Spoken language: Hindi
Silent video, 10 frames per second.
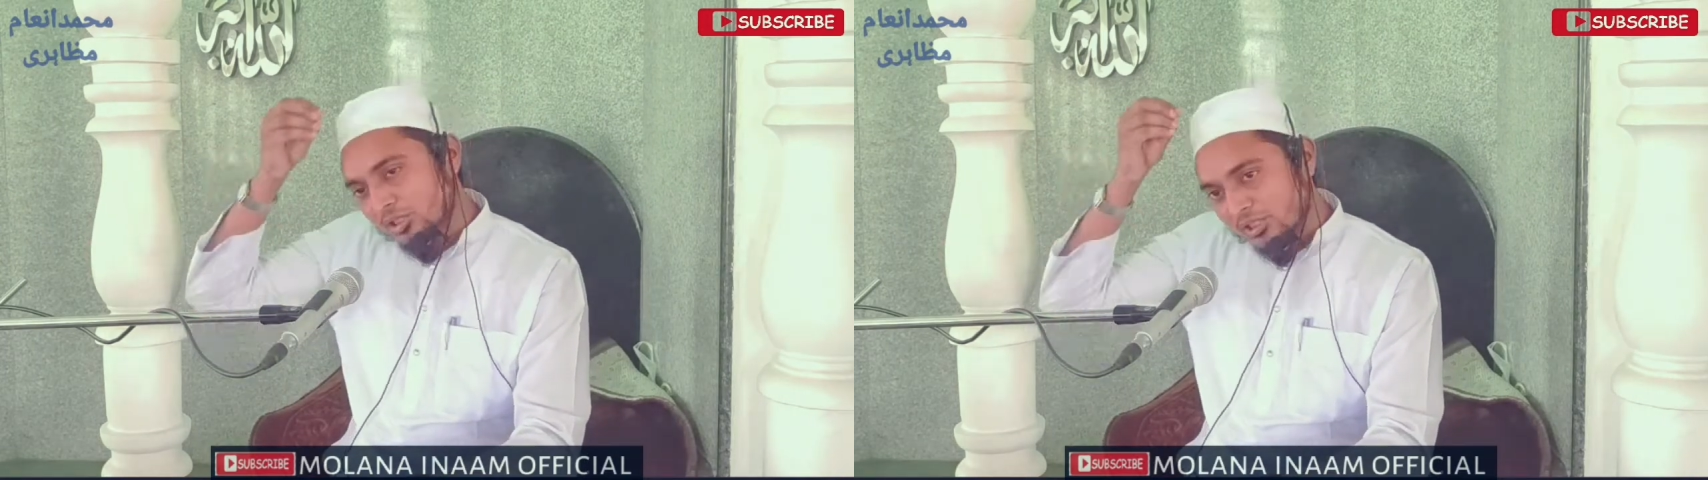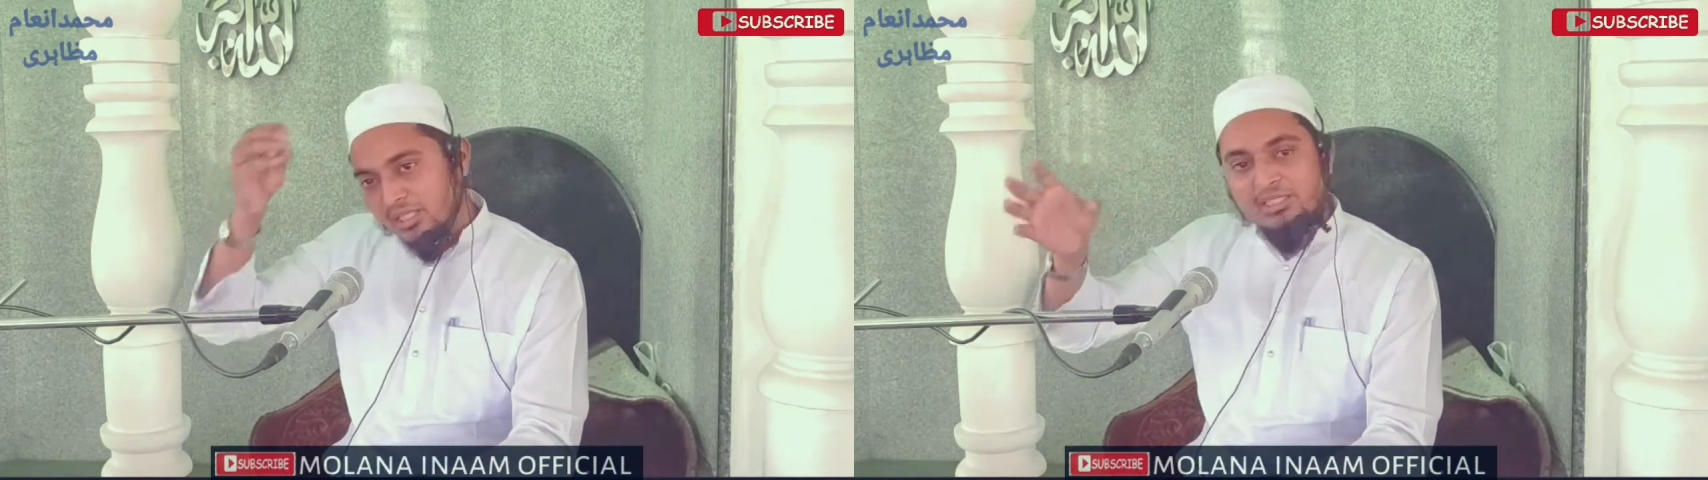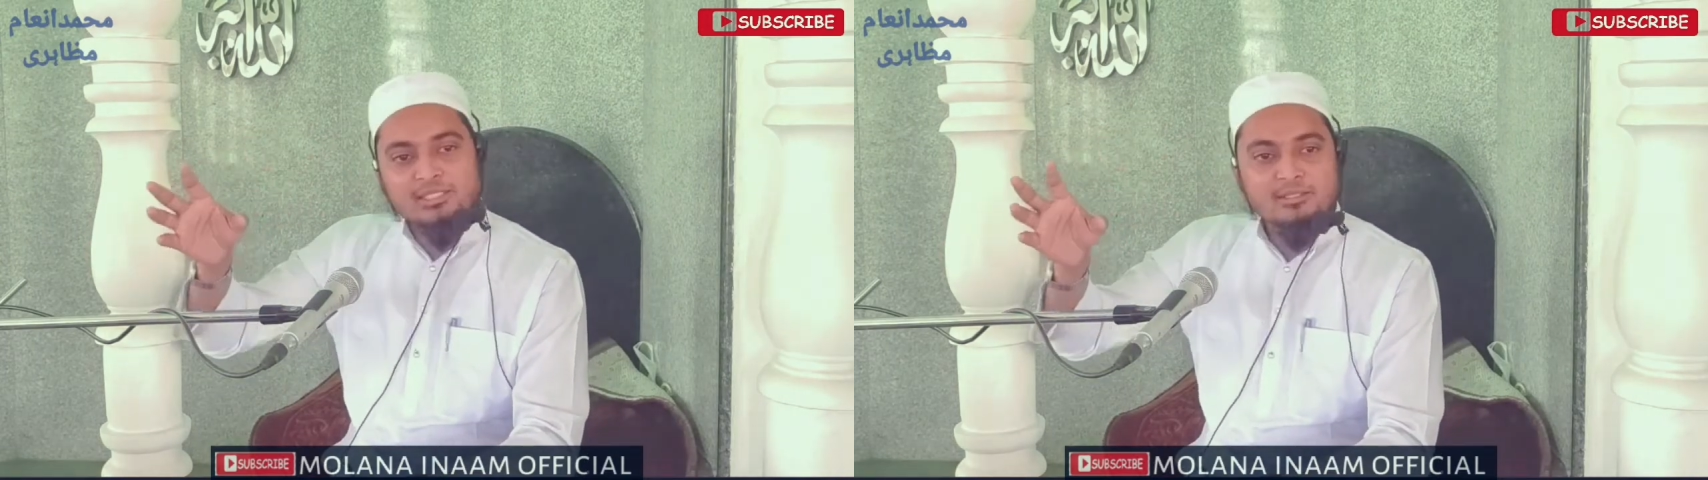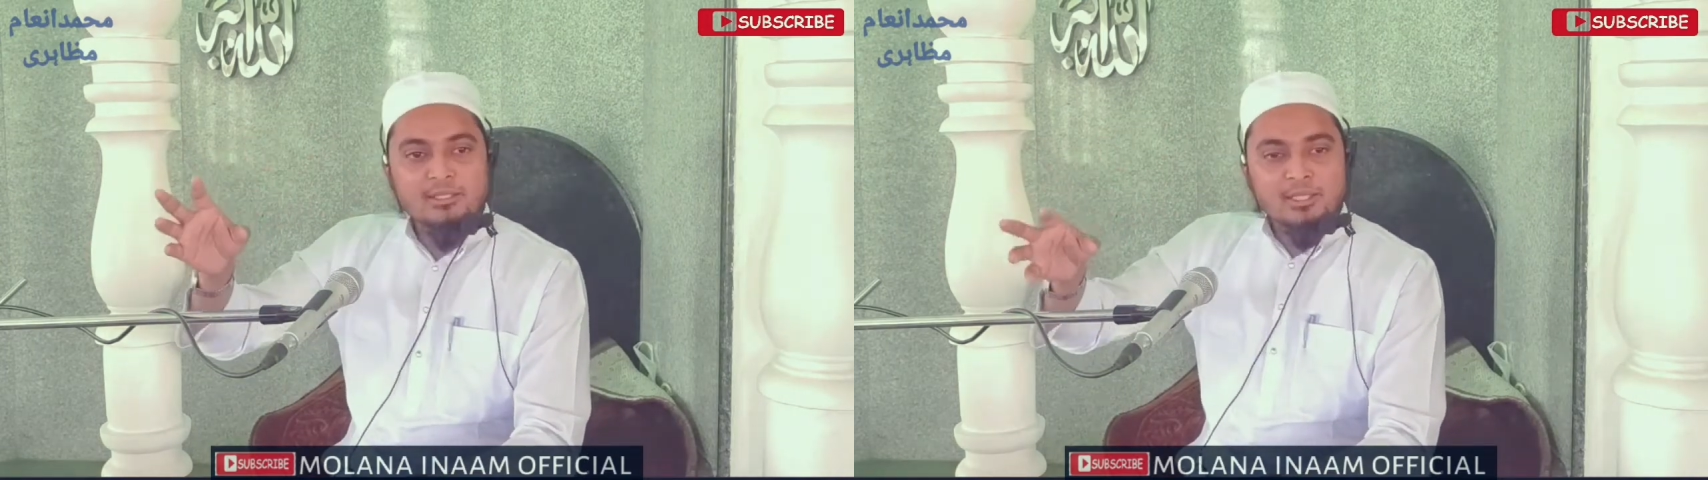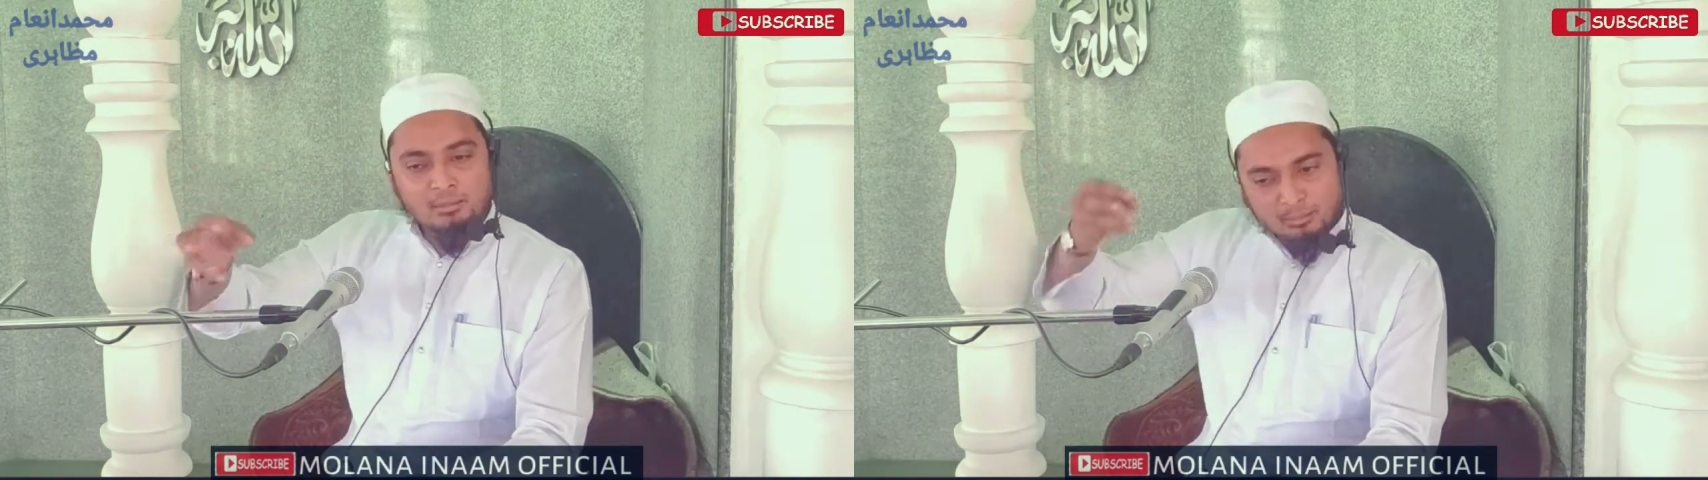देखा ही
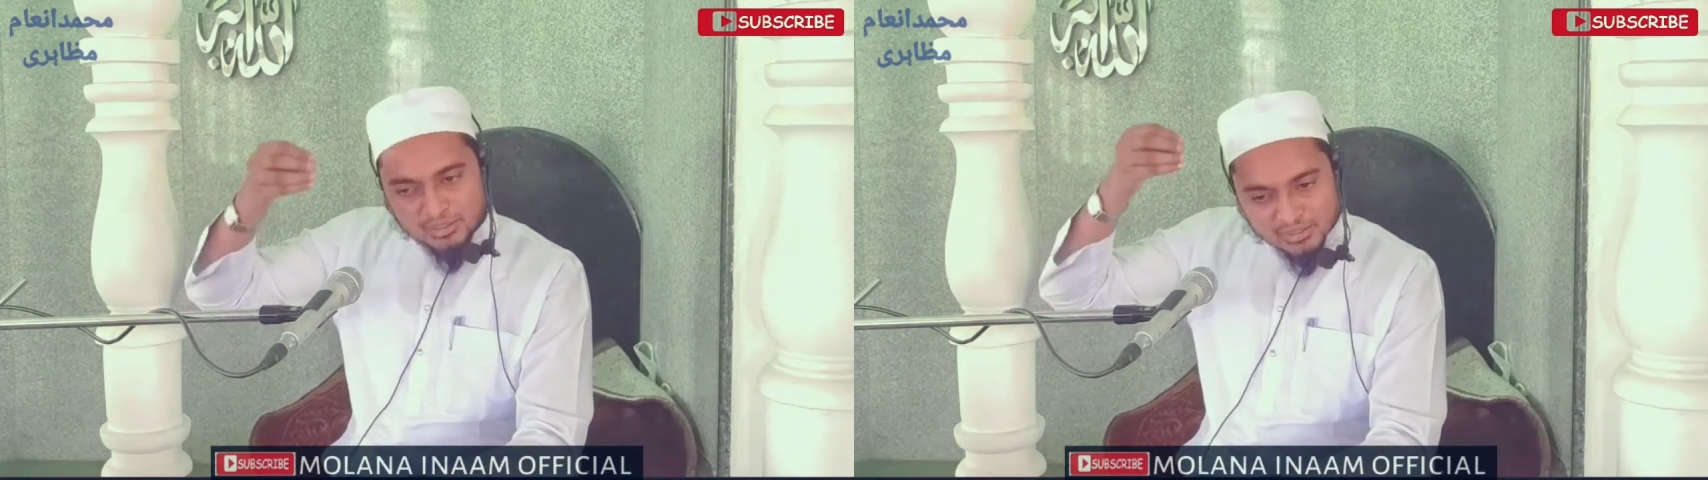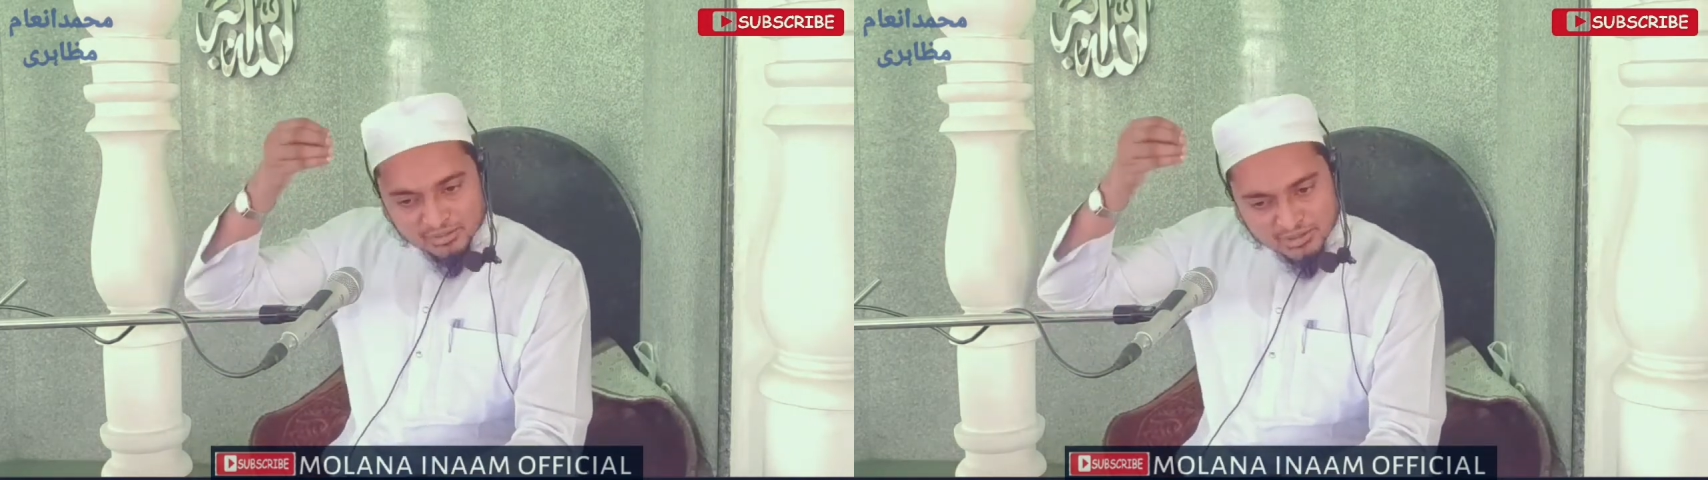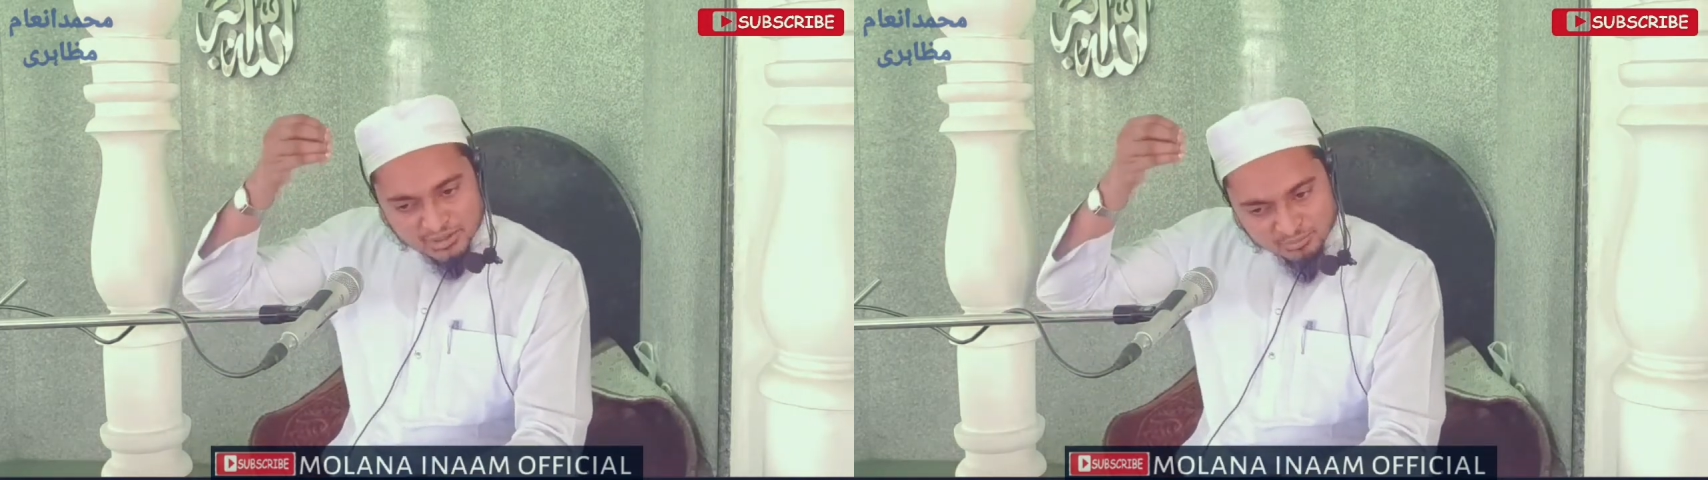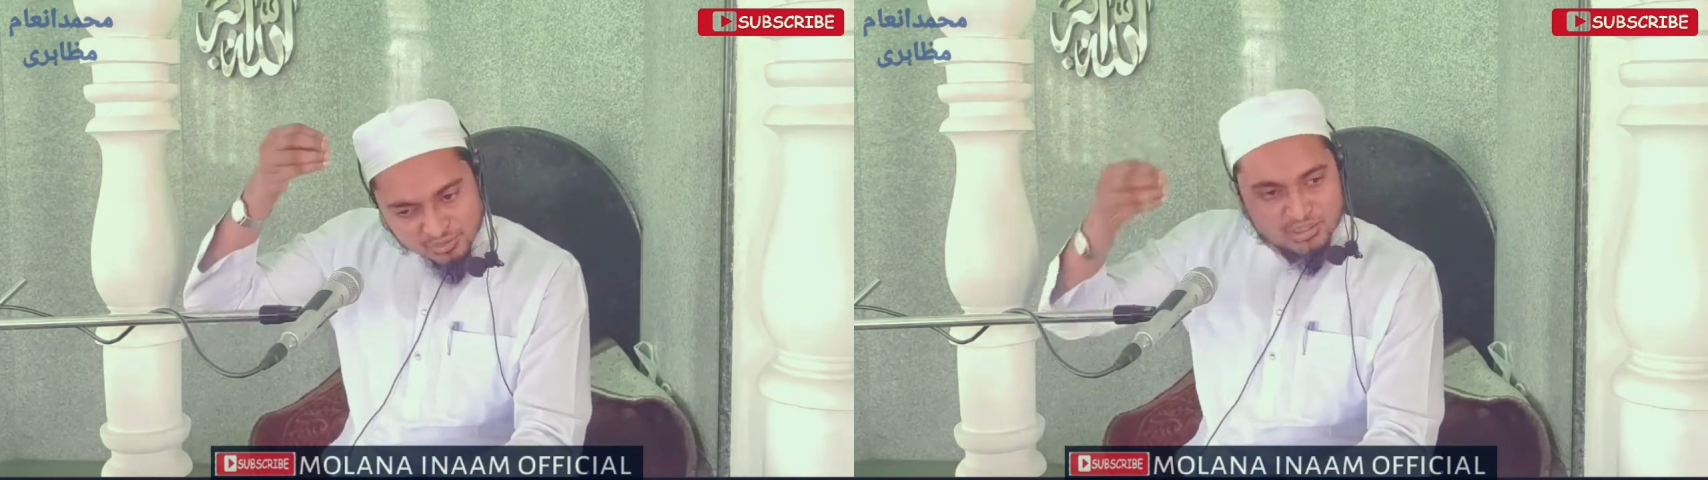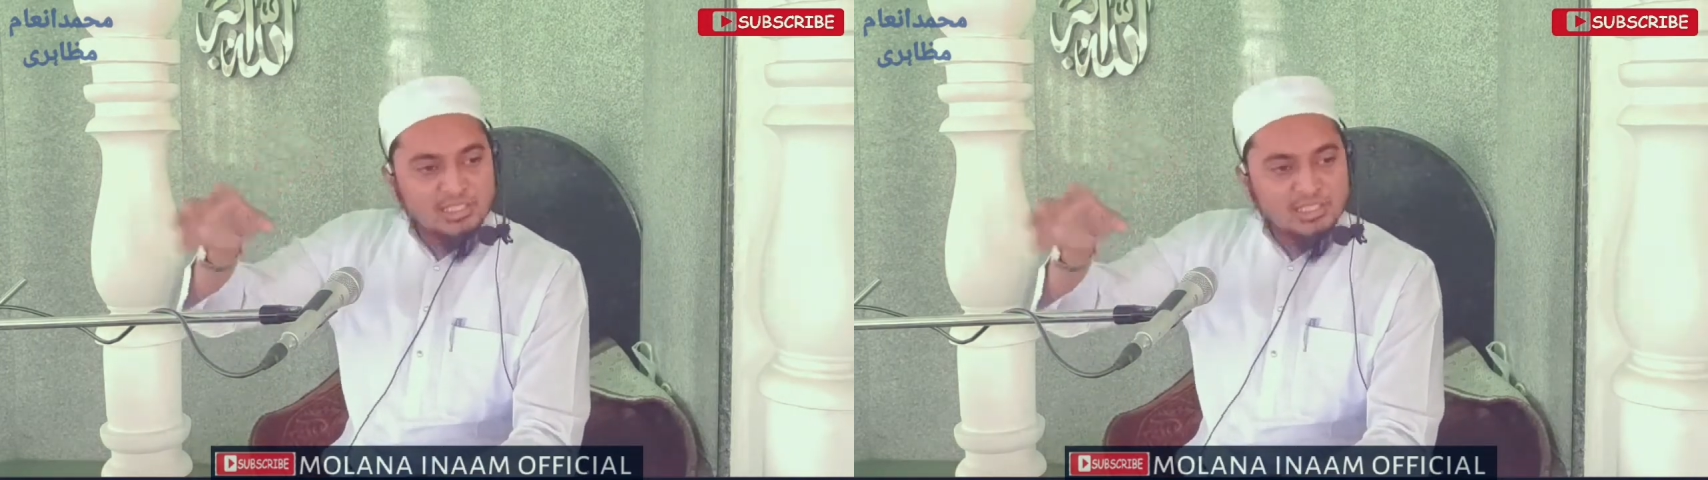नहीं मेरी नज़रें कभी